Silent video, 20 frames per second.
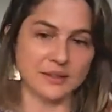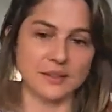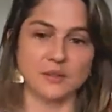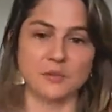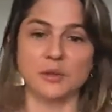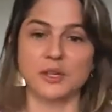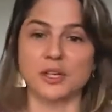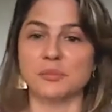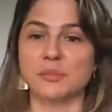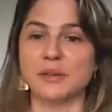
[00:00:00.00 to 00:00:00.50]

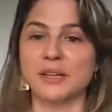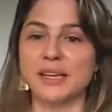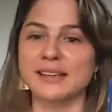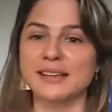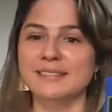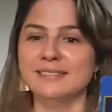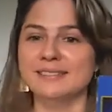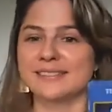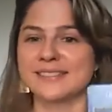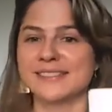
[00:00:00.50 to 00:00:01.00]
Bueno,
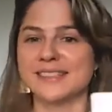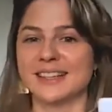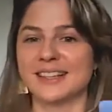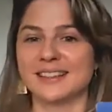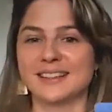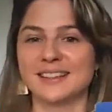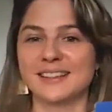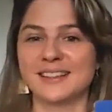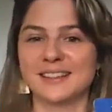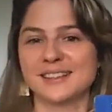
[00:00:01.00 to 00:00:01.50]
Miguel, ya que
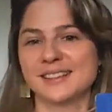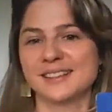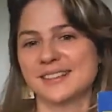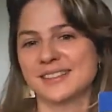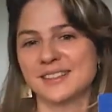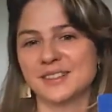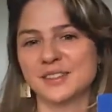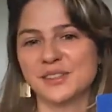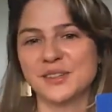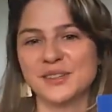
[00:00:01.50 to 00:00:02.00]
te,
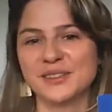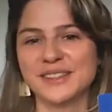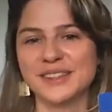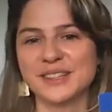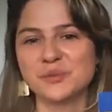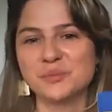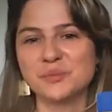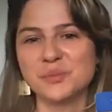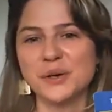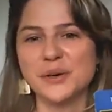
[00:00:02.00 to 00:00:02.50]
te, estoy
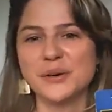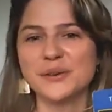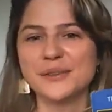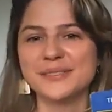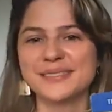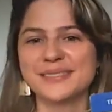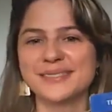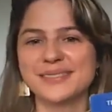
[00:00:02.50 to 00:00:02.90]
contando un poco,